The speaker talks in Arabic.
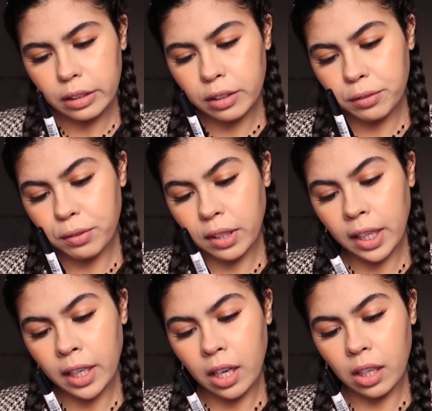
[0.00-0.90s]

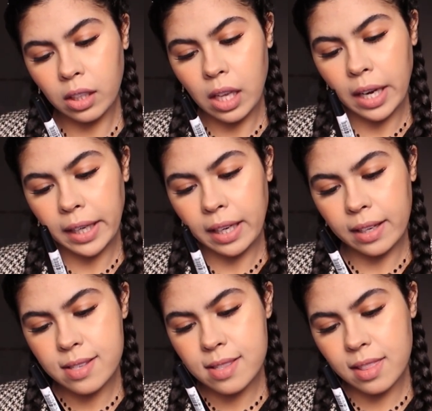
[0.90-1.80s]
define a line
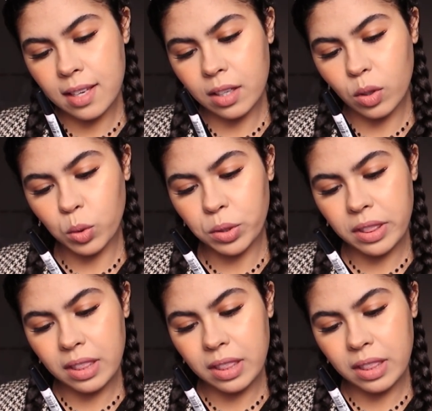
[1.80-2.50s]
as thick or